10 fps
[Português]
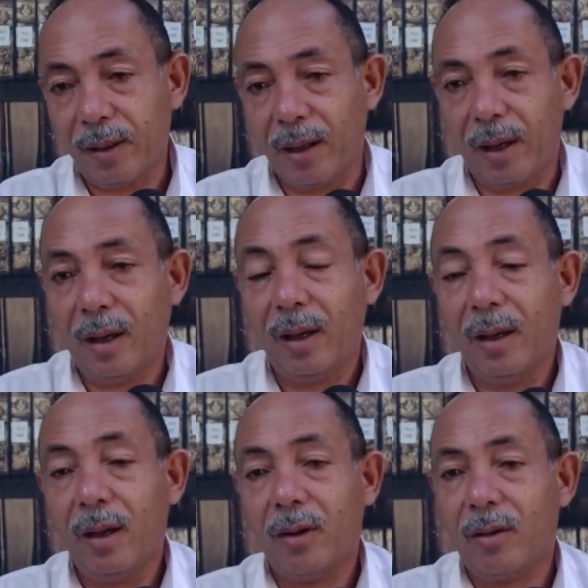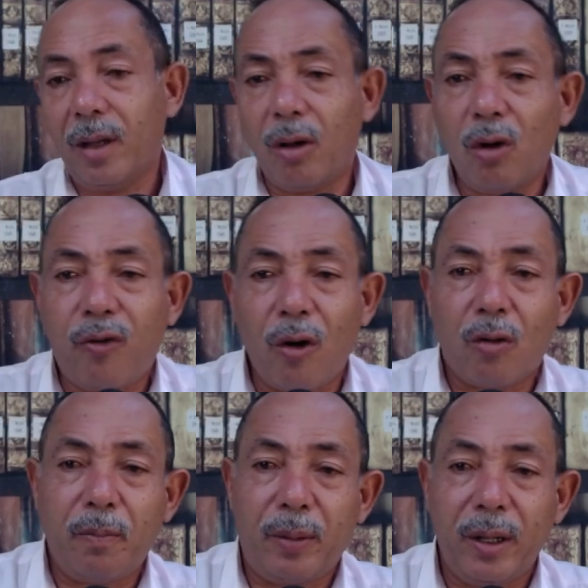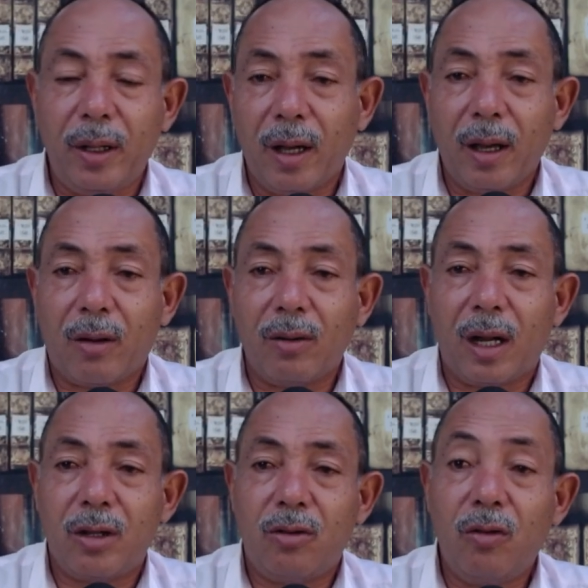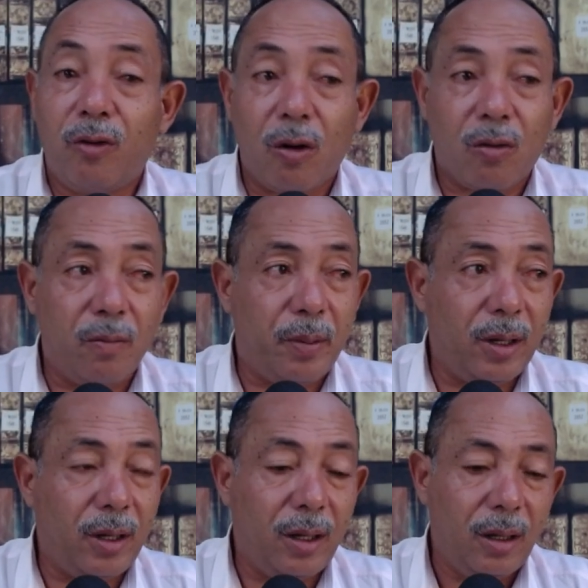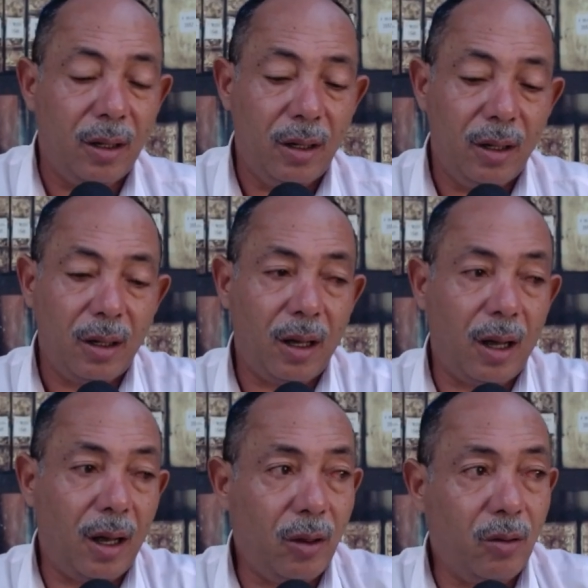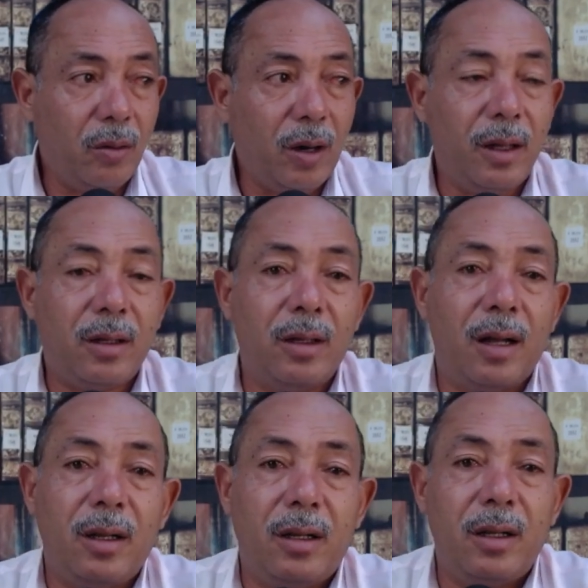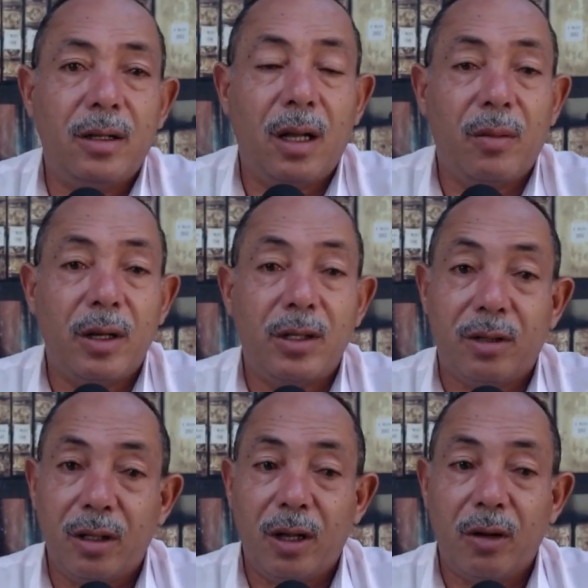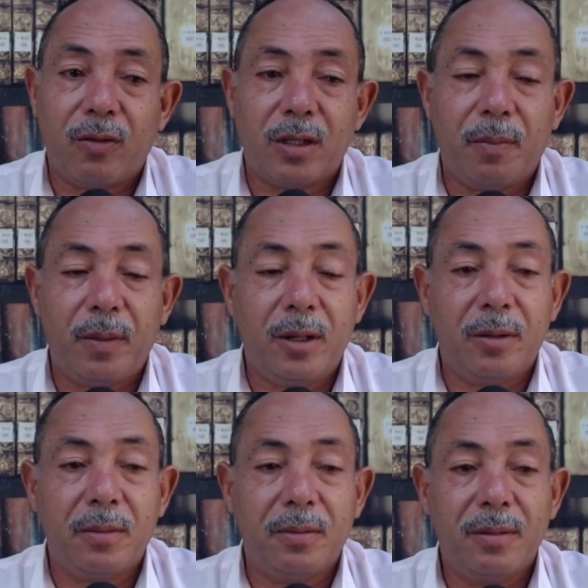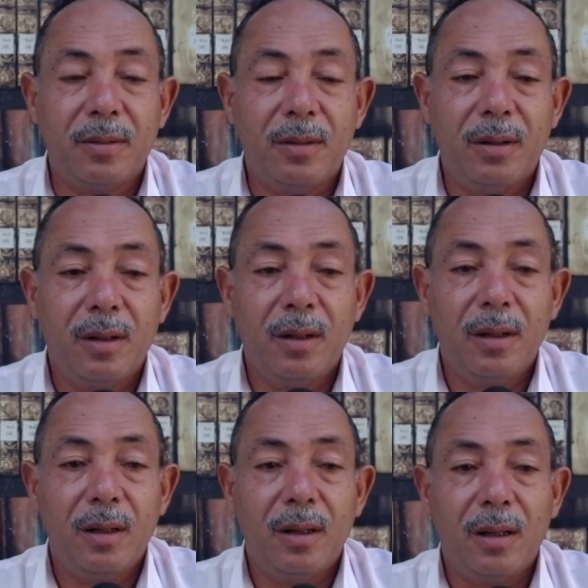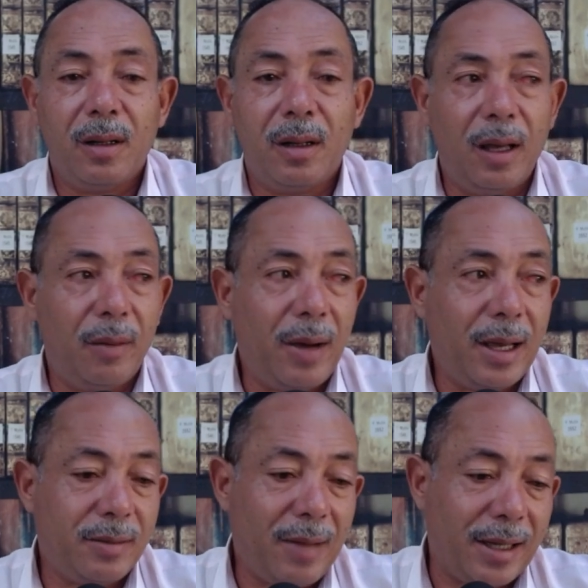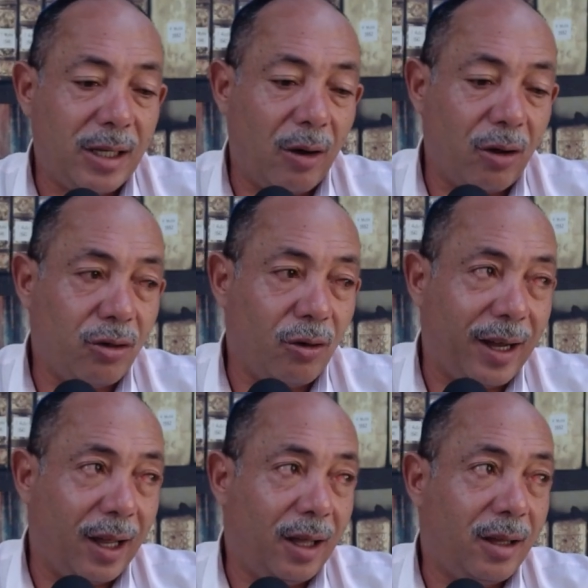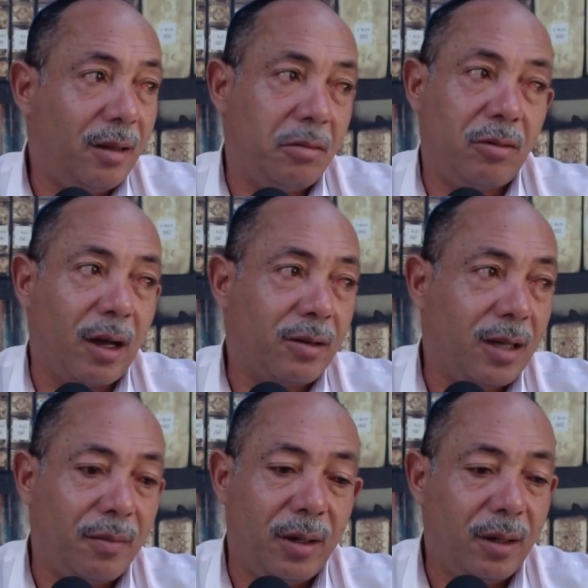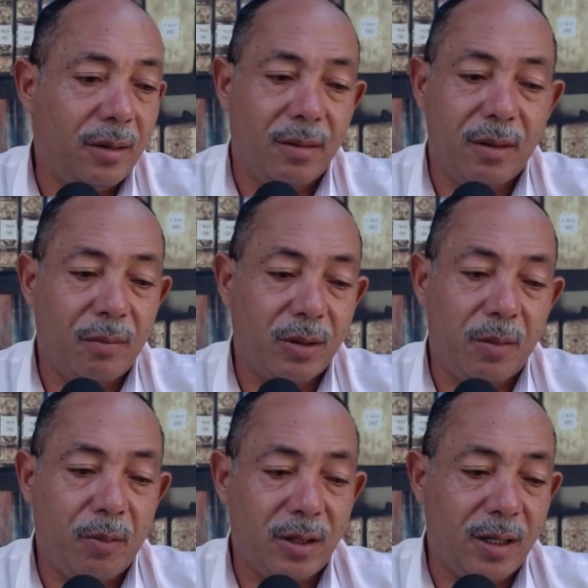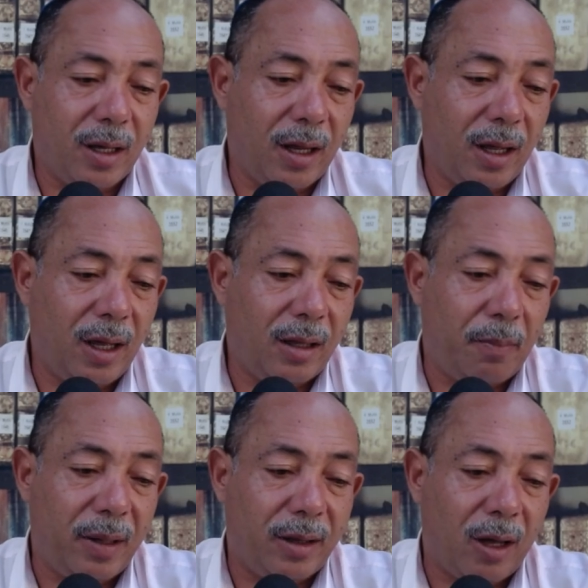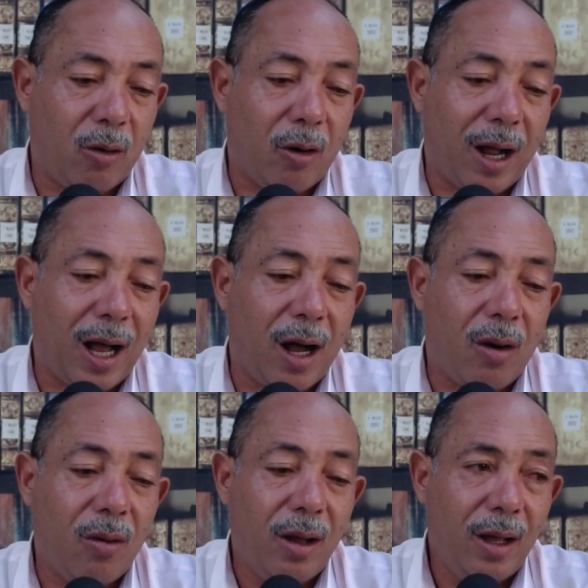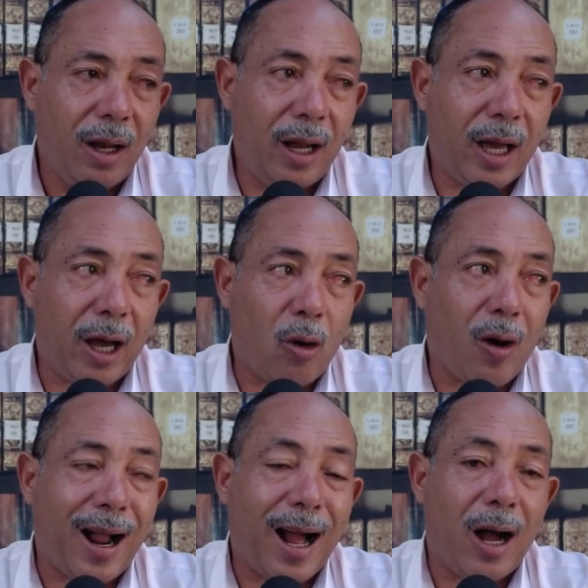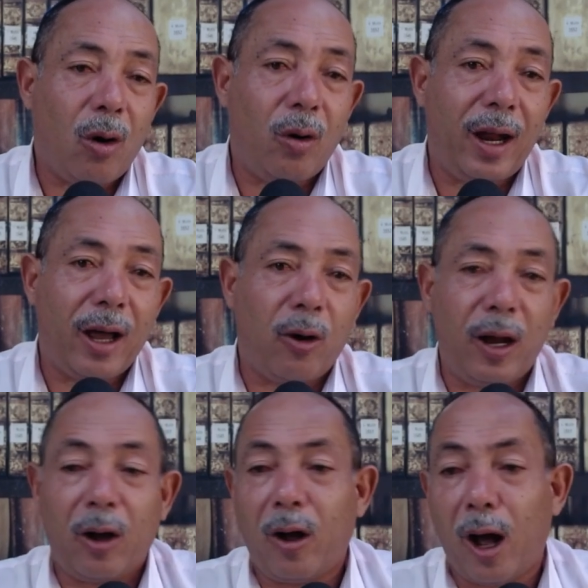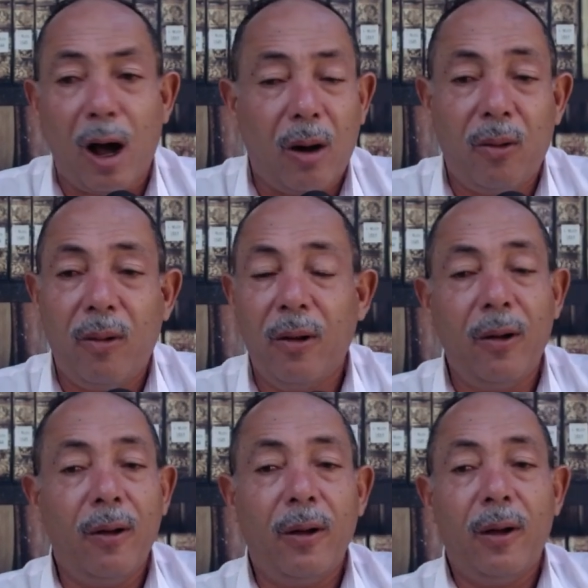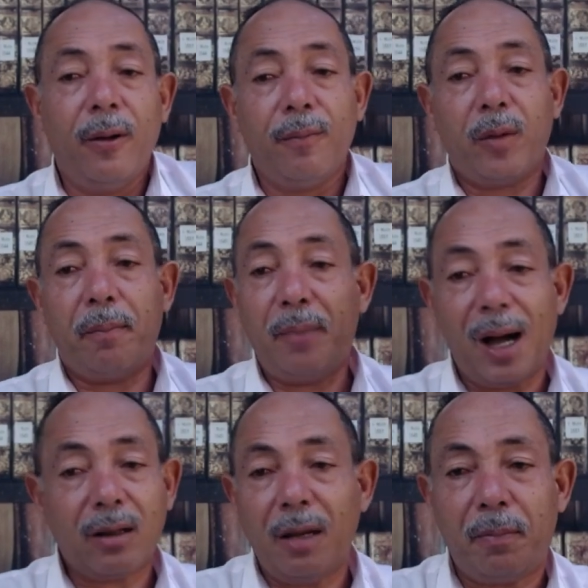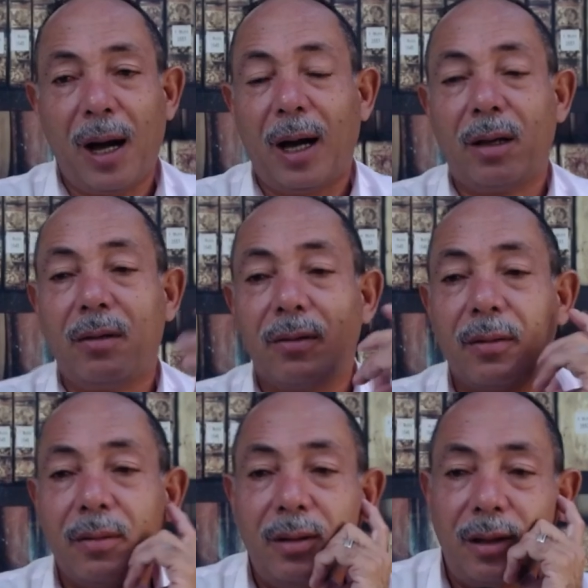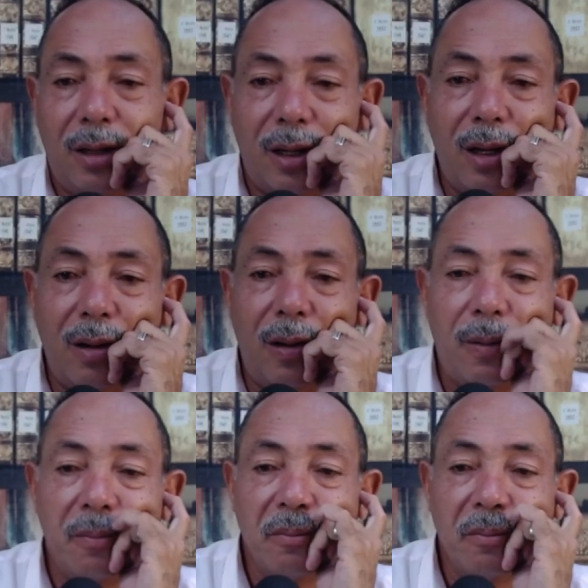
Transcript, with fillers: Né? Não, não vou cumprir. Aí, quando o cara diz não vou cumprir, aí o, a entidade diz: não, mas eu te dei o que você pediu. É, mas, mas agora eu sou crente, não quero saber. Você pode ser crente, pentecocal, lequecocal, legal. Então, pacto é pacto, entendeu?